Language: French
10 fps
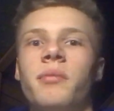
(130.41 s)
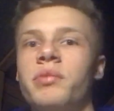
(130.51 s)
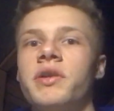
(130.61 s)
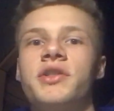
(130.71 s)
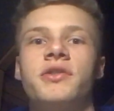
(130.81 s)
la
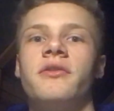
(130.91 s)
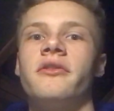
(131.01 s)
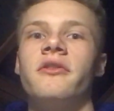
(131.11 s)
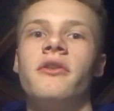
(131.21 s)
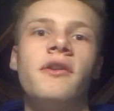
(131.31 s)
pêche,
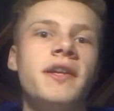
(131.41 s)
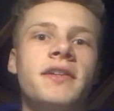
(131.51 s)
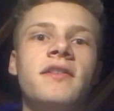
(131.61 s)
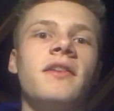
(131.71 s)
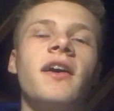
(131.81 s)
les
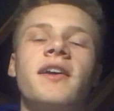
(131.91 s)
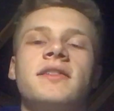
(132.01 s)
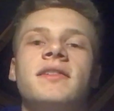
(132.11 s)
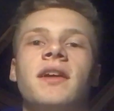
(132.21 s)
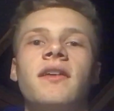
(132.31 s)
guitares,
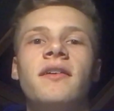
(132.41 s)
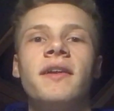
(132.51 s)
etc.